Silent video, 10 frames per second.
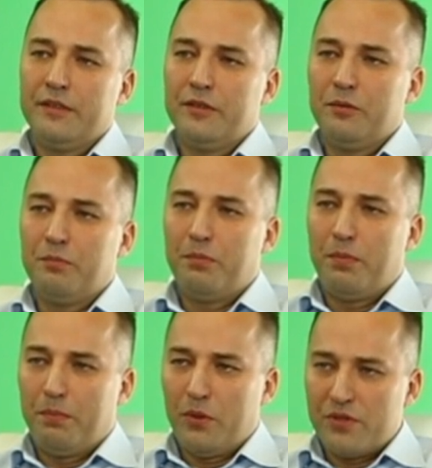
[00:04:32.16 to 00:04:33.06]
Y
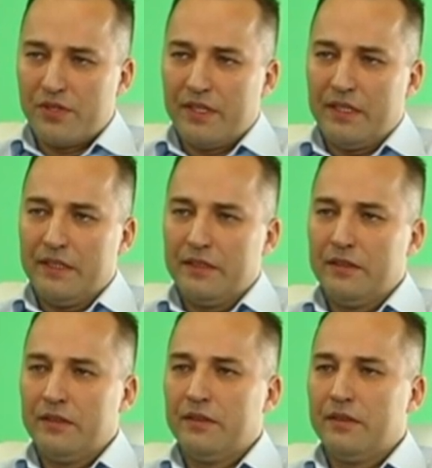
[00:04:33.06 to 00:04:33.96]
Poza
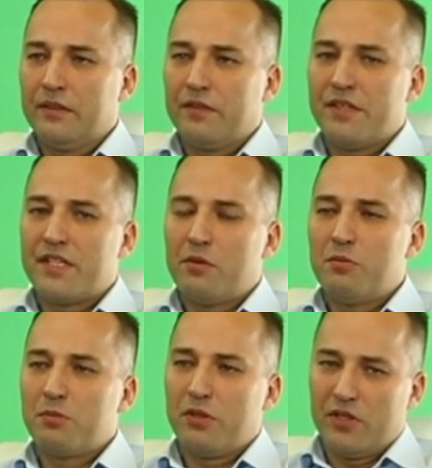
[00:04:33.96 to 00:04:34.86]
y, kwestiami
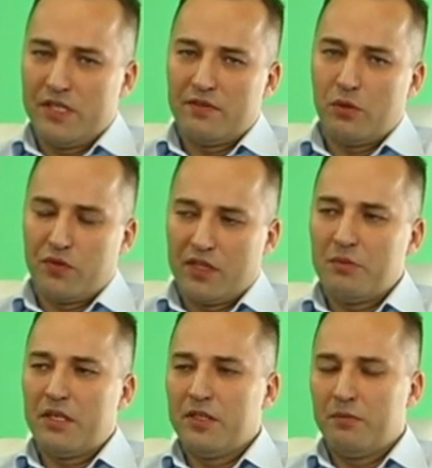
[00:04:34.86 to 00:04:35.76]
bezpieczeństwa,
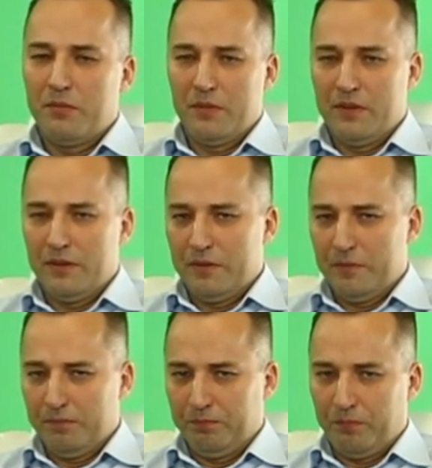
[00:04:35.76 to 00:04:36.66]
uświadamianiem y,
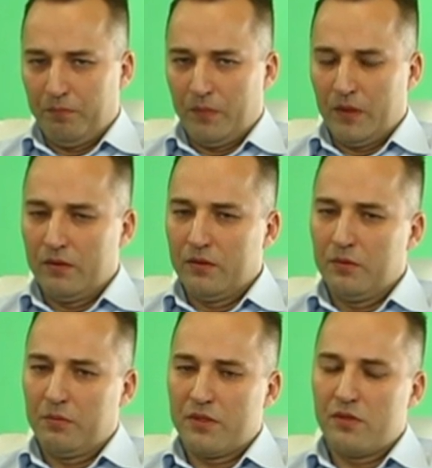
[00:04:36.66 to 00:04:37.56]

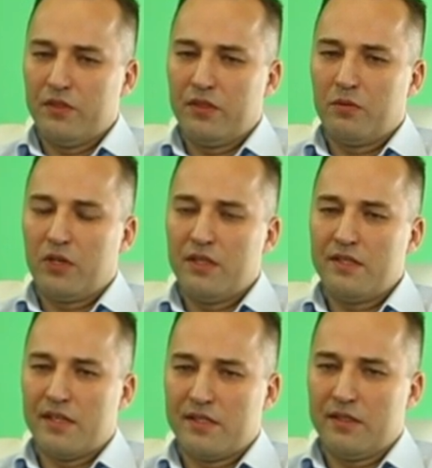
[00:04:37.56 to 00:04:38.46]
y, pracownikom
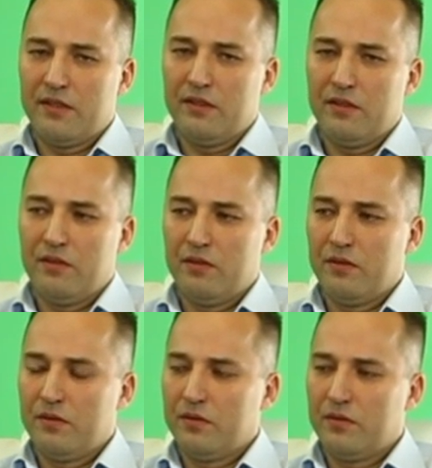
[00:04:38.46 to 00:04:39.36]
organizacji
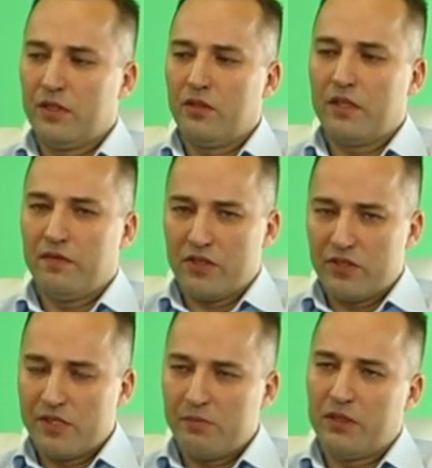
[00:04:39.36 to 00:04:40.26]
tego, jak
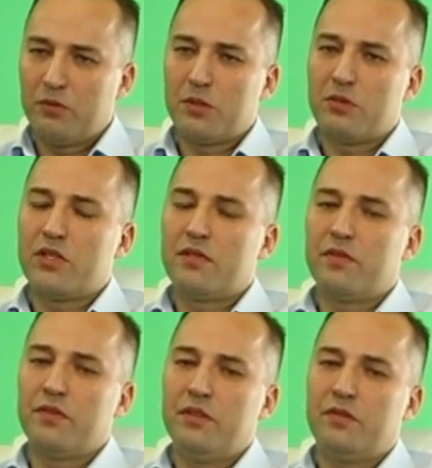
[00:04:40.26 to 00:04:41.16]
ważne jest dbanie o
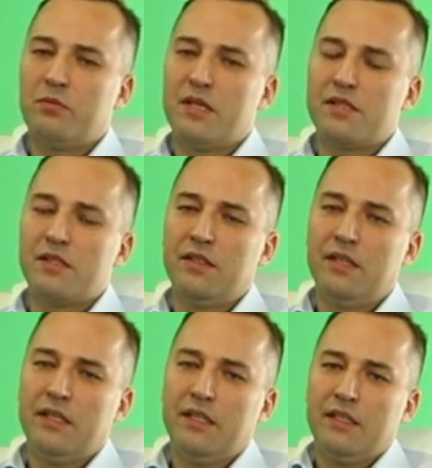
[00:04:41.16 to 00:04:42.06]
bezpieczeństwo informacji,
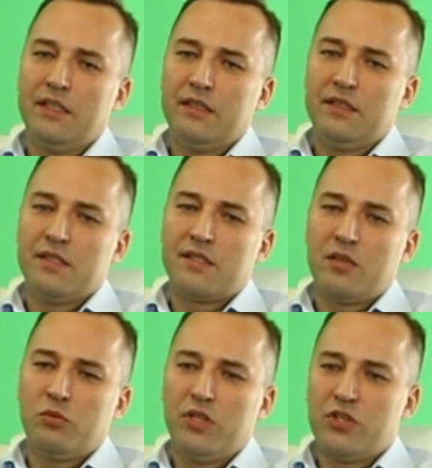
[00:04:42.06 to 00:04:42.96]

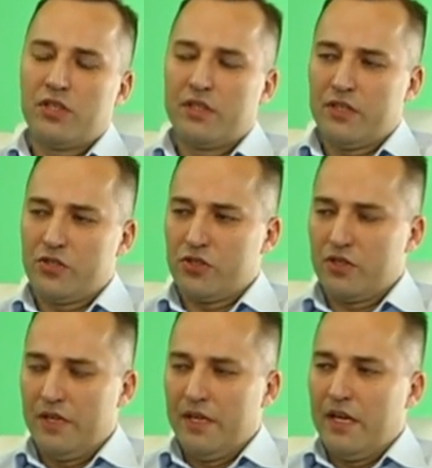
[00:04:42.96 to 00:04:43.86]
zajmuje się
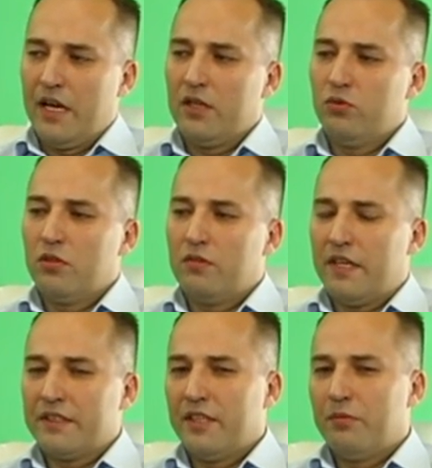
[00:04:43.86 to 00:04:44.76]
też
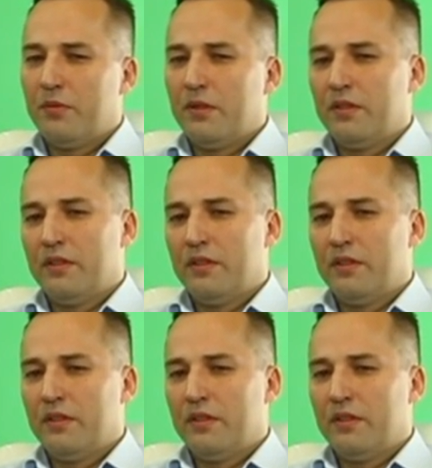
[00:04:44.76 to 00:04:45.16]
edukowaniem